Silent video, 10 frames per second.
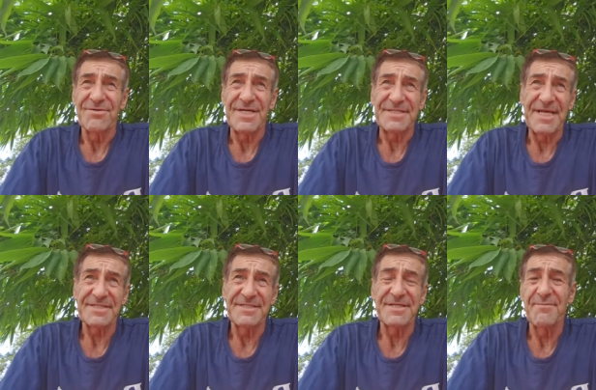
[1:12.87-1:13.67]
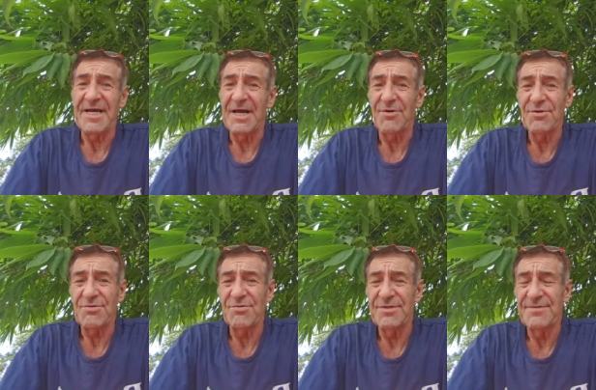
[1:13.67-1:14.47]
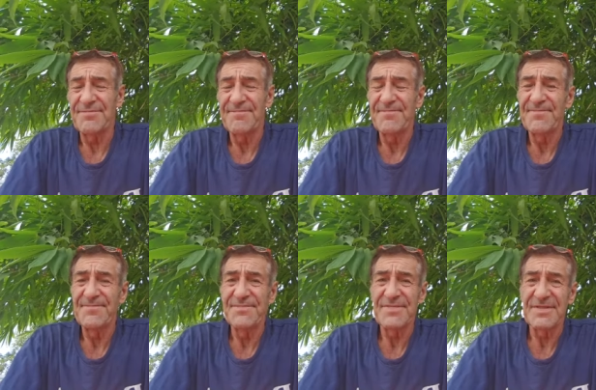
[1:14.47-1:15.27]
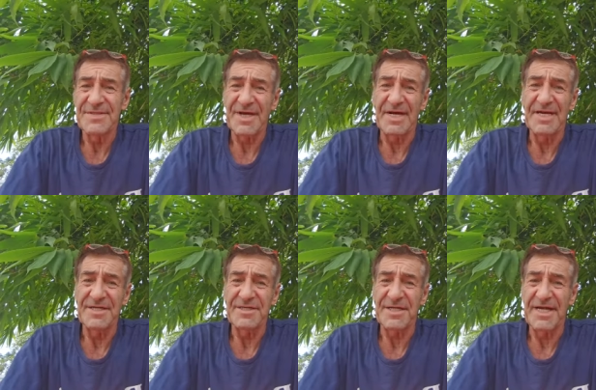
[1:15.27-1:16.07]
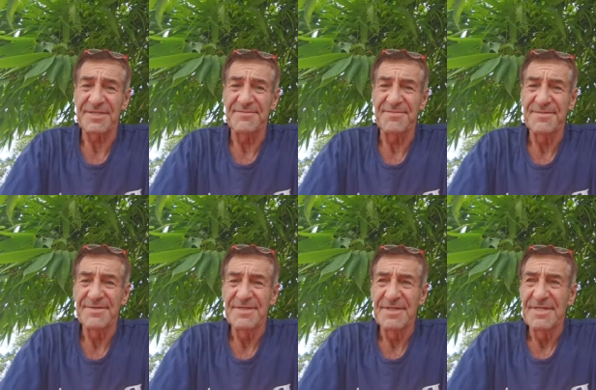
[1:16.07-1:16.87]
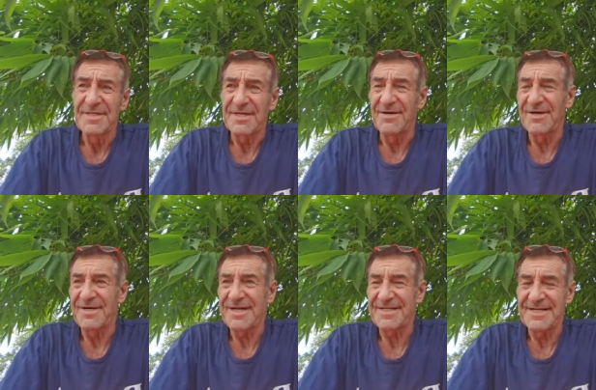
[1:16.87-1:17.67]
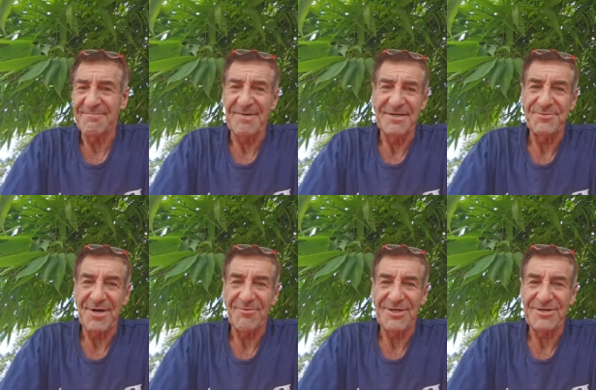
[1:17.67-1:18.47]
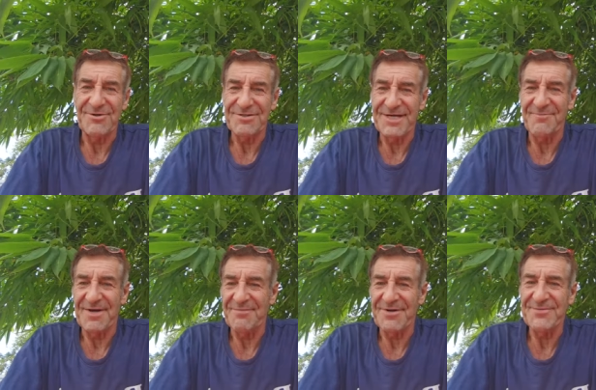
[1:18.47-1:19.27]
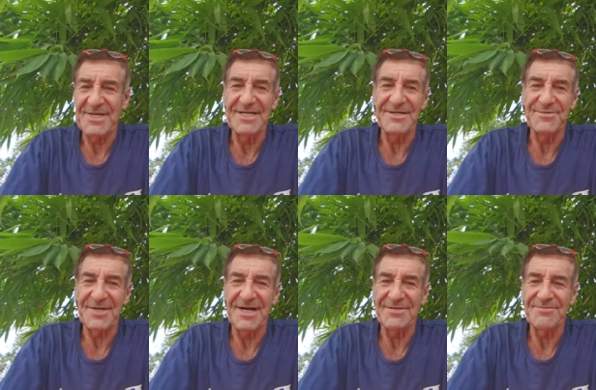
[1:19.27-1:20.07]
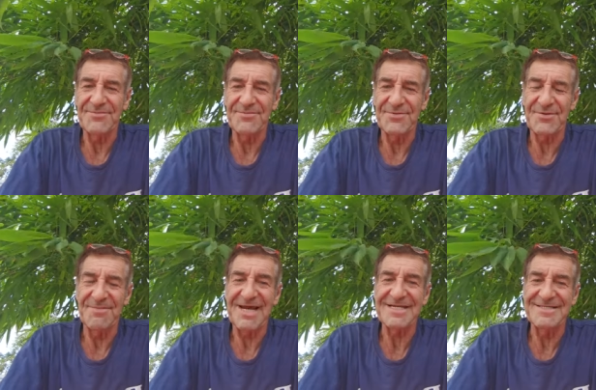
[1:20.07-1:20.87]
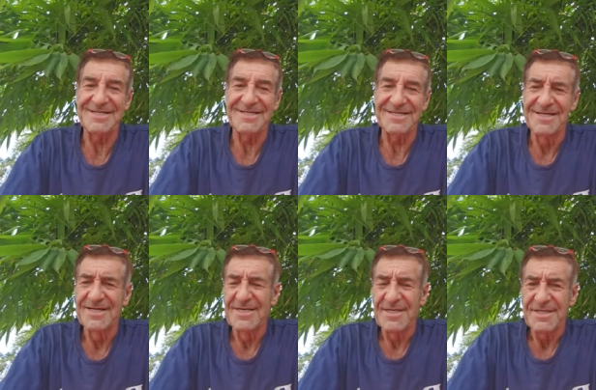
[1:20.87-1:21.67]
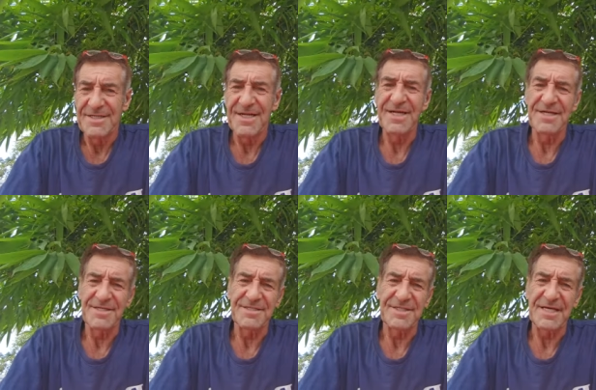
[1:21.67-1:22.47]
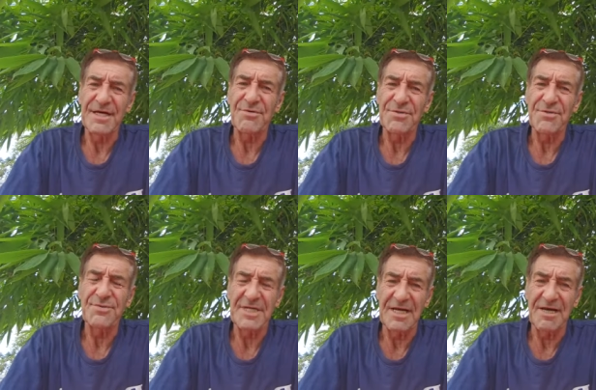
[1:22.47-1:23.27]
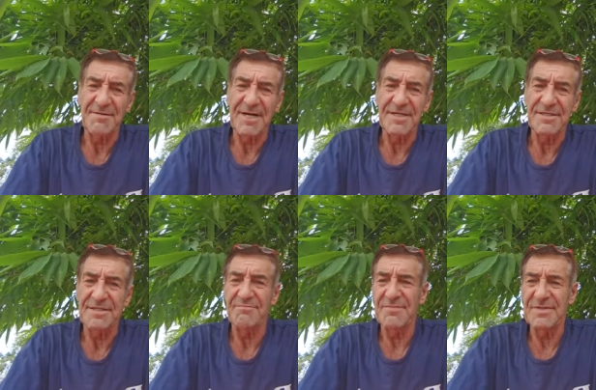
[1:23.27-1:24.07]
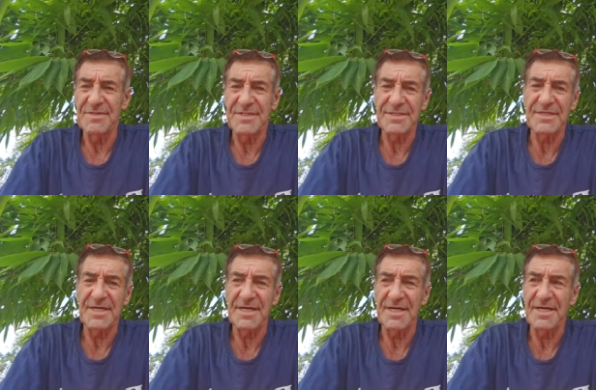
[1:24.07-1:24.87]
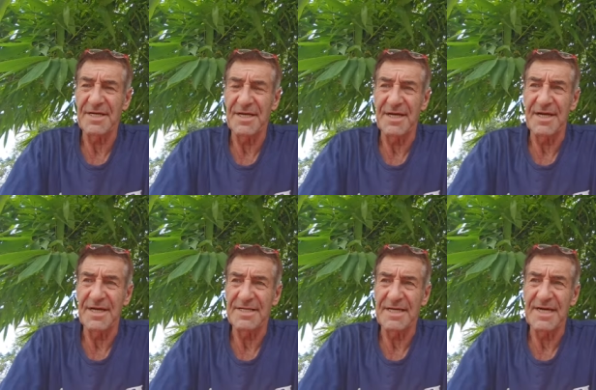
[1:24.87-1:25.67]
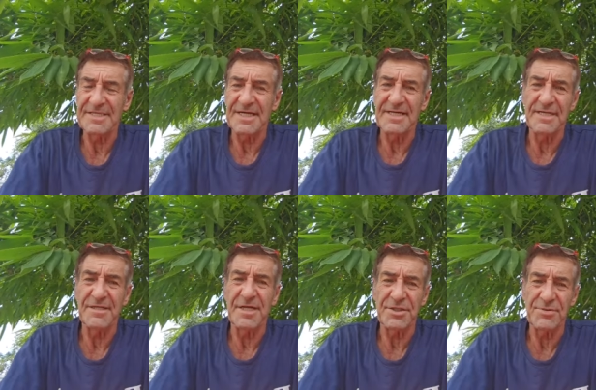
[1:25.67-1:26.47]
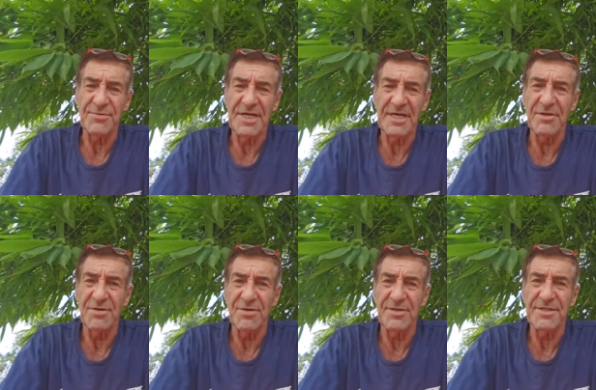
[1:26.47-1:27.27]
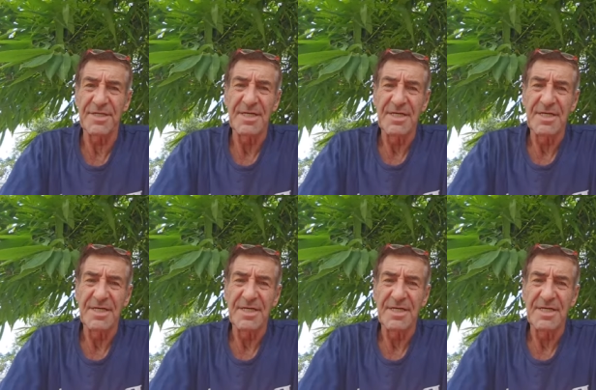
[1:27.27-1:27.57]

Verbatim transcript: das Essen schmeckt auch gut. Thailändisch Essen. Ja, gestern hat meine Frau gekocht, haben viele gefragt, warum lacht sie nicht? Nee, sie hat auch zu viel Arbeit. Sie, sie ist ja äh, eine Leiterin in der Schule und